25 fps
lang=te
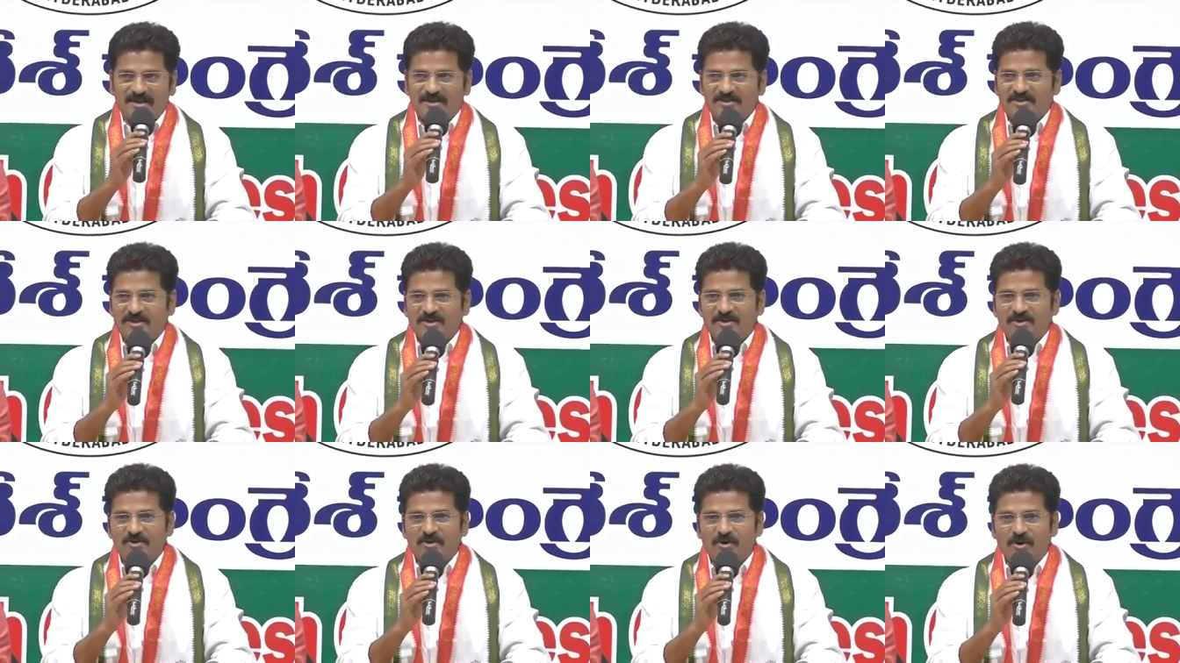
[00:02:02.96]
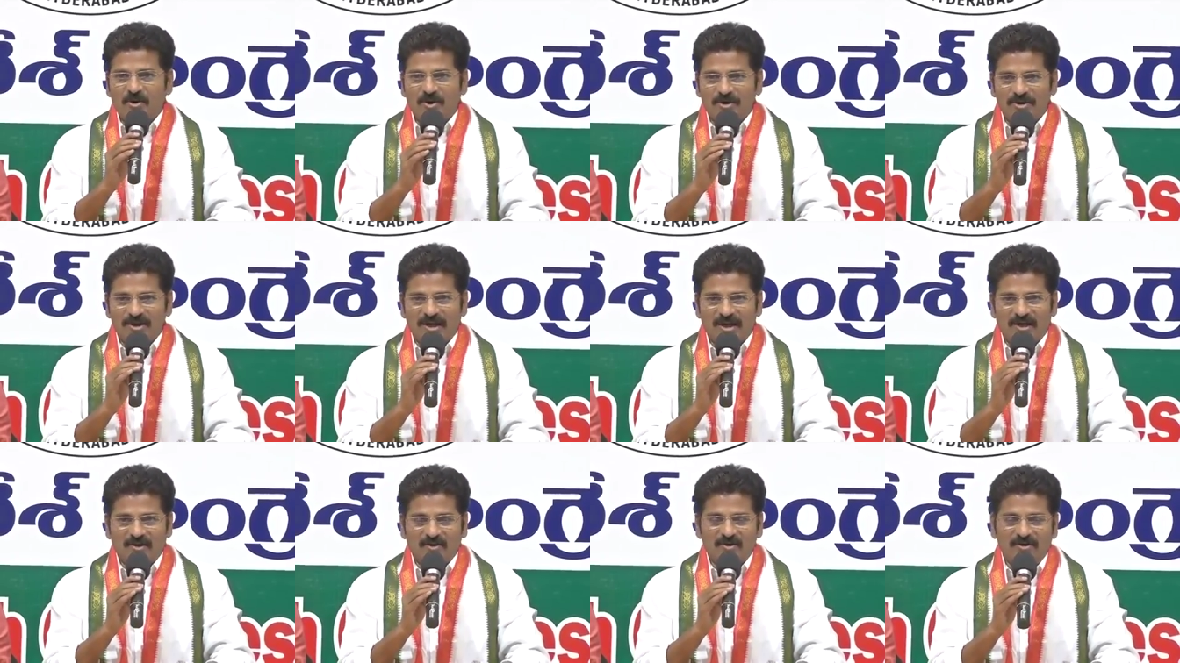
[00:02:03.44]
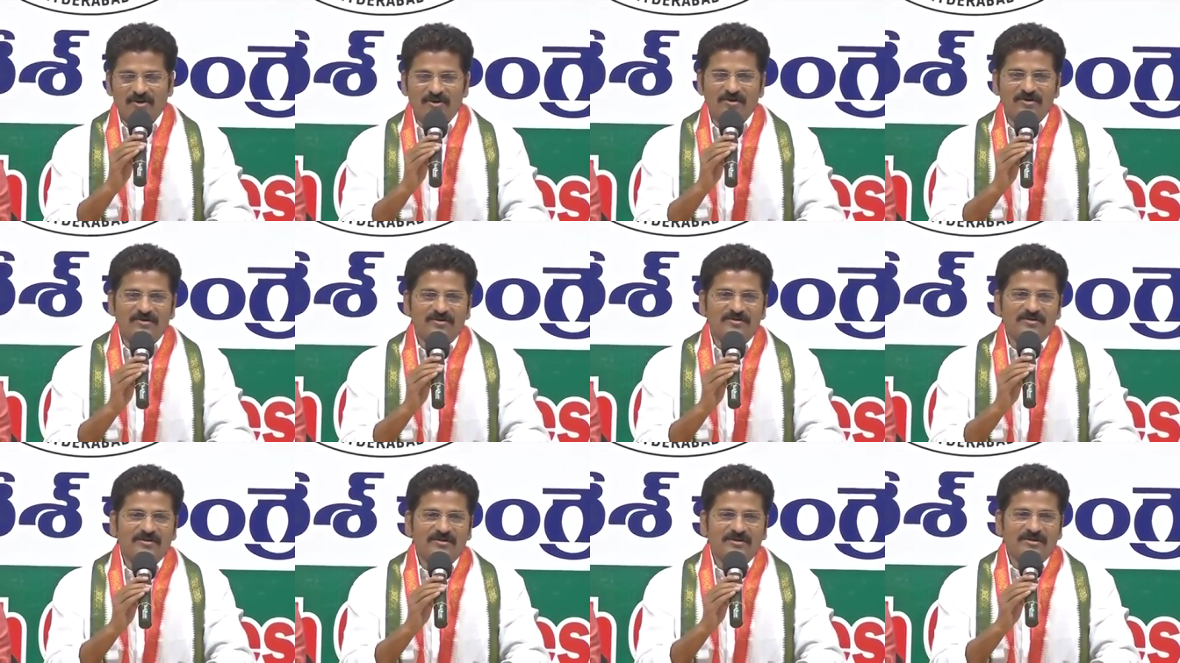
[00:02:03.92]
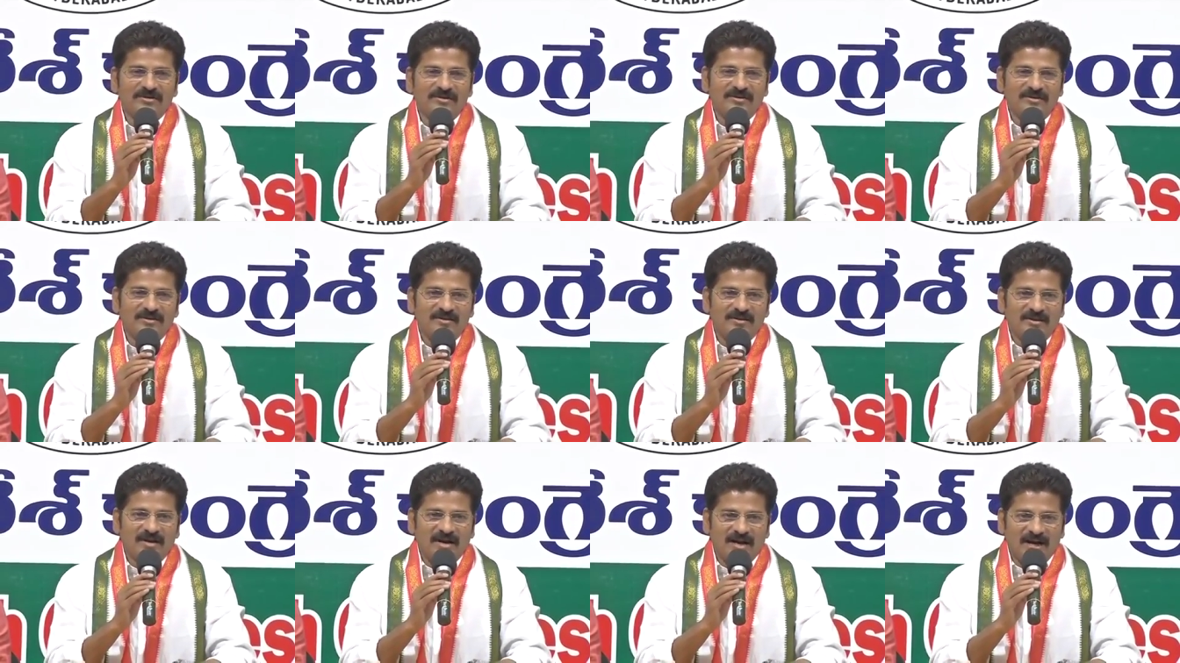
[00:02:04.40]
అధ్యక్షుడు హోదాలో
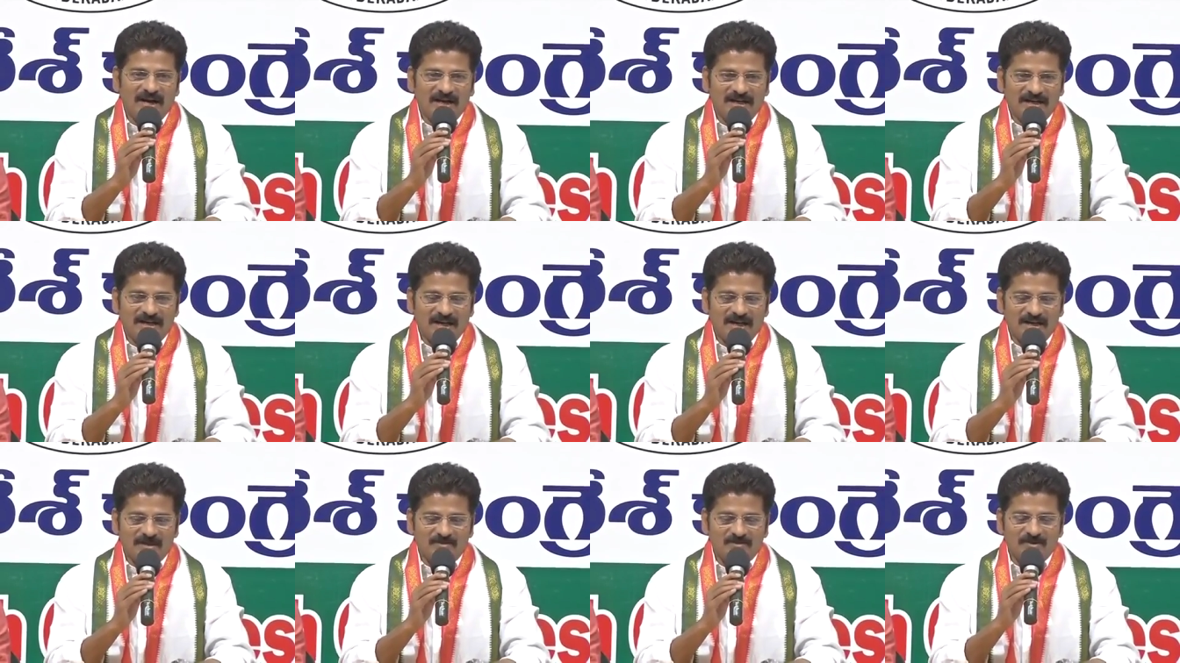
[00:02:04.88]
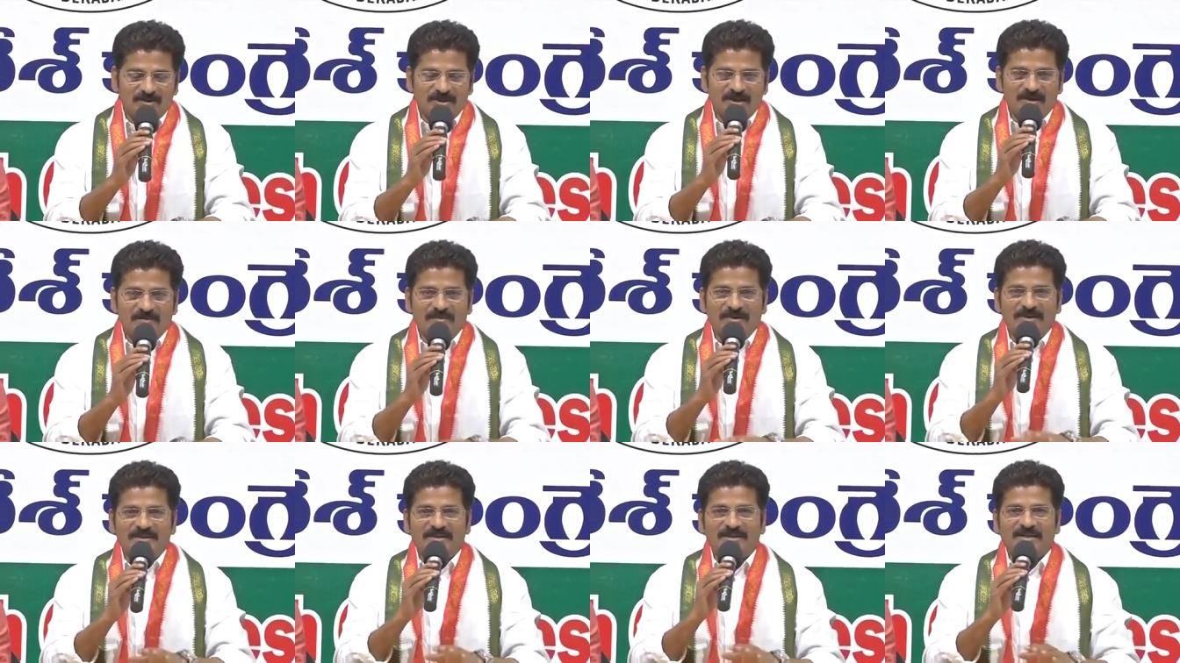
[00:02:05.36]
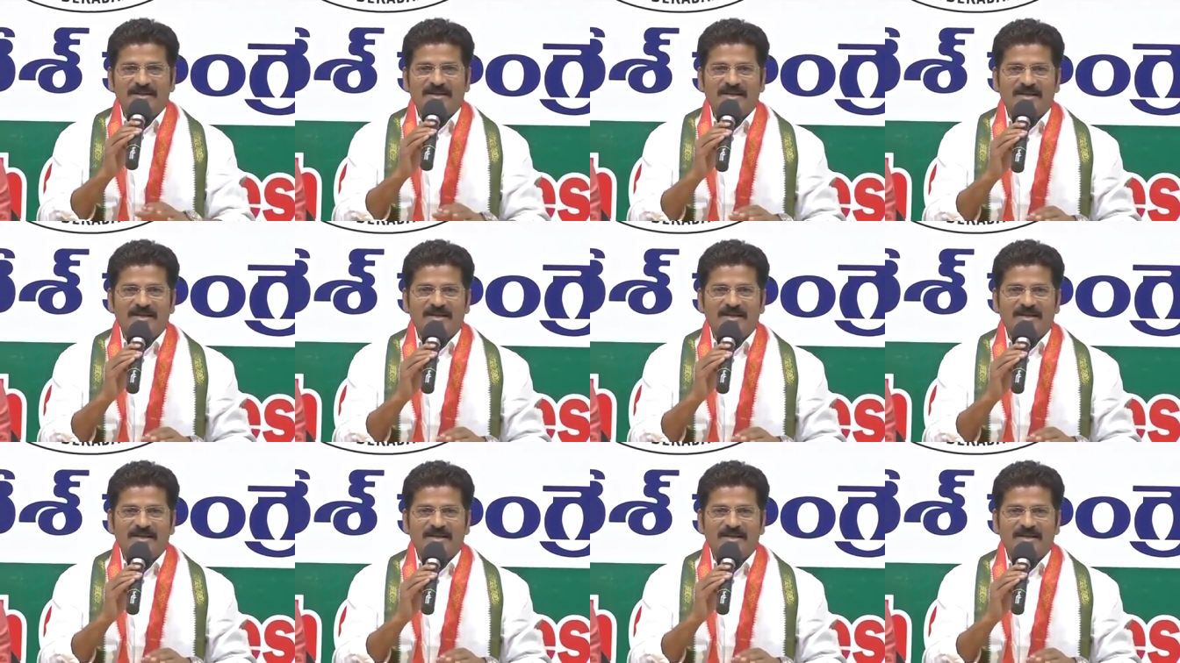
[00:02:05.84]
ఆనాటి ముఖ్యమంత్రి